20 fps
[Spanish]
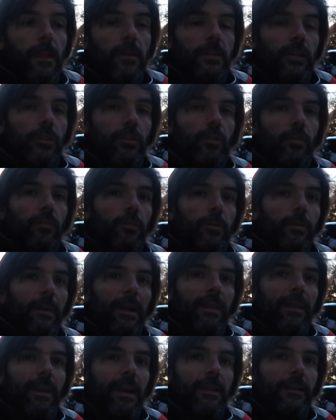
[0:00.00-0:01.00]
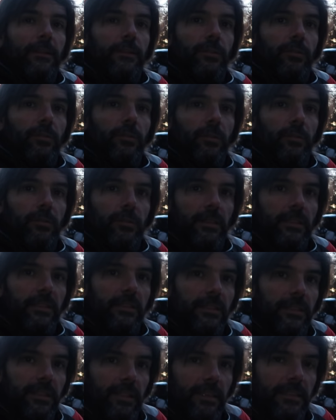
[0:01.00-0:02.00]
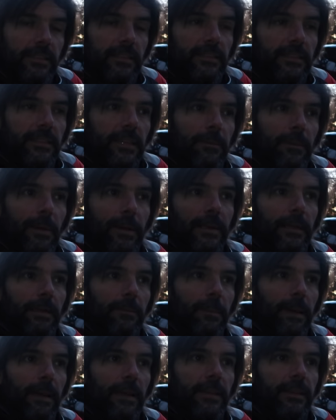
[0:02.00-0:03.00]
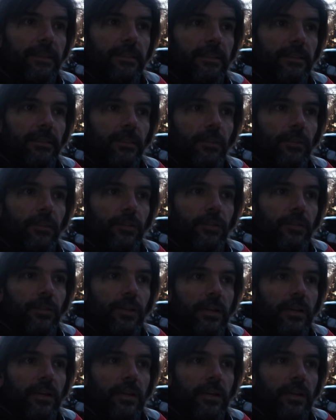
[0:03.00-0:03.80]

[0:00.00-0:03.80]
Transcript: O sea, todo muy parceladito, ¿no? Como es el sistema y el país y todo eso.